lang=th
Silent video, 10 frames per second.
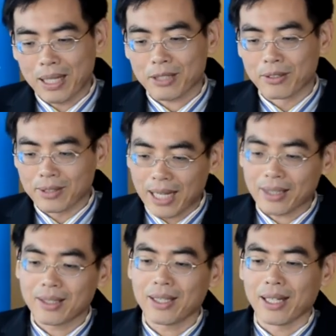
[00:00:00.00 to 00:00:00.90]
งพยาบาลของ
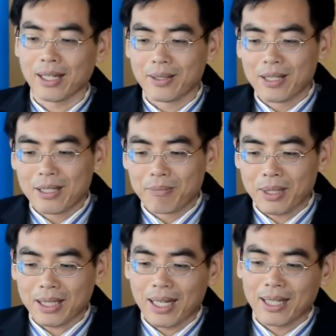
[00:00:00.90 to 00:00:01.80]
รัฐเนี่ย
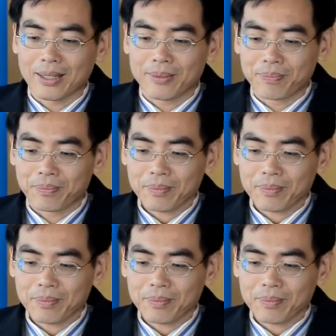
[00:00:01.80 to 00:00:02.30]
มีการ